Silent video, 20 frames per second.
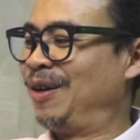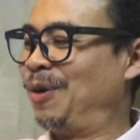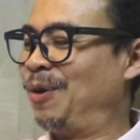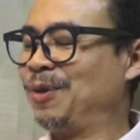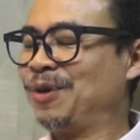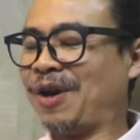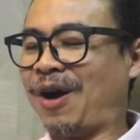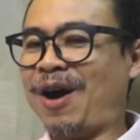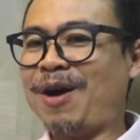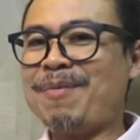ลุ
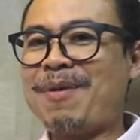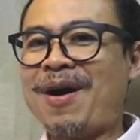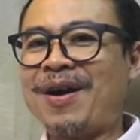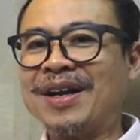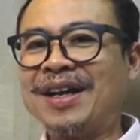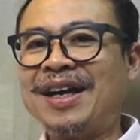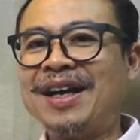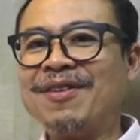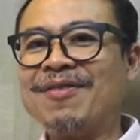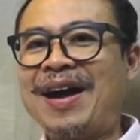งหนอบอก
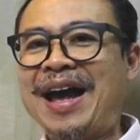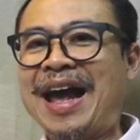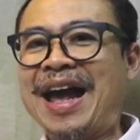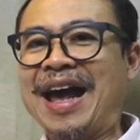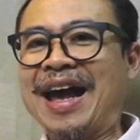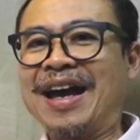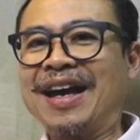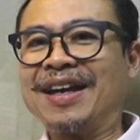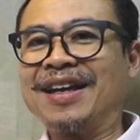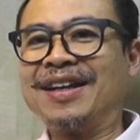เลยว่า
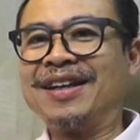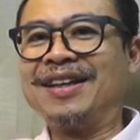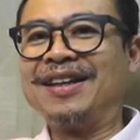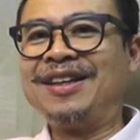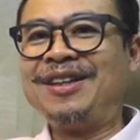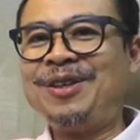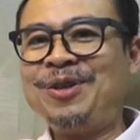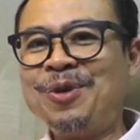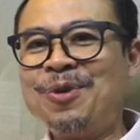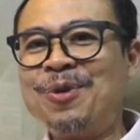
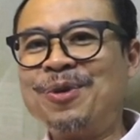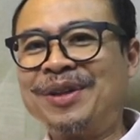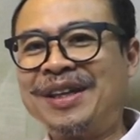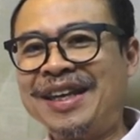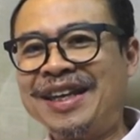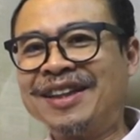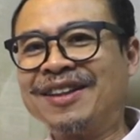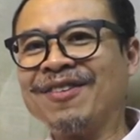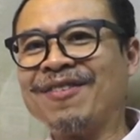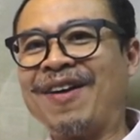อยู่
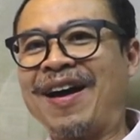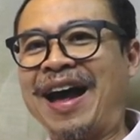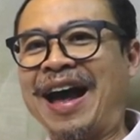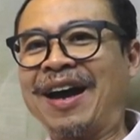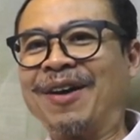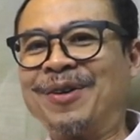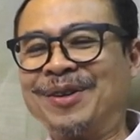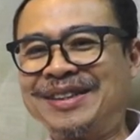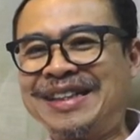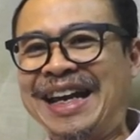ที่ตัว
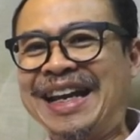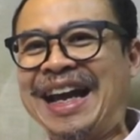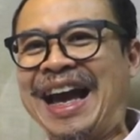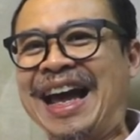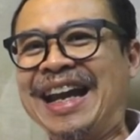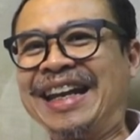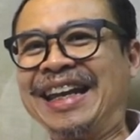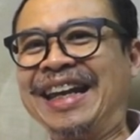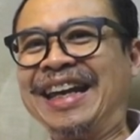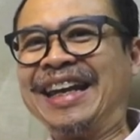คนใช้
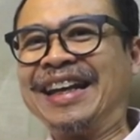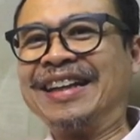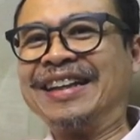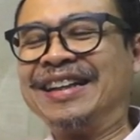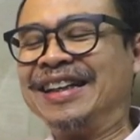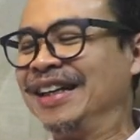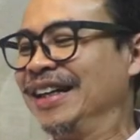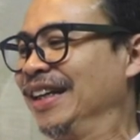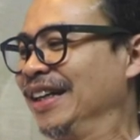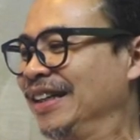งานเอง
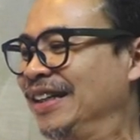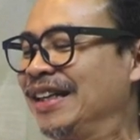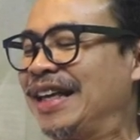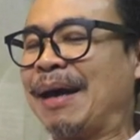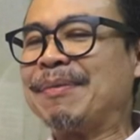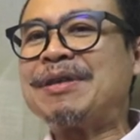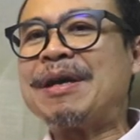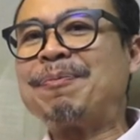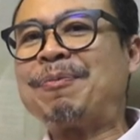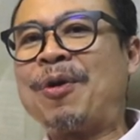คือ
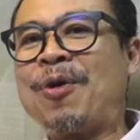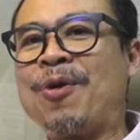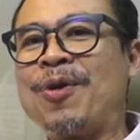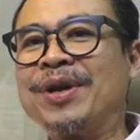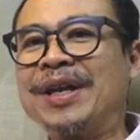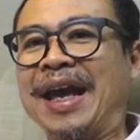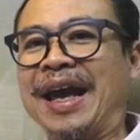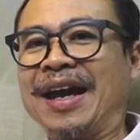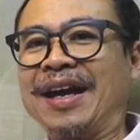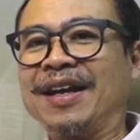Capture Pro
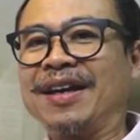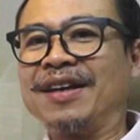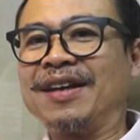เนี่ย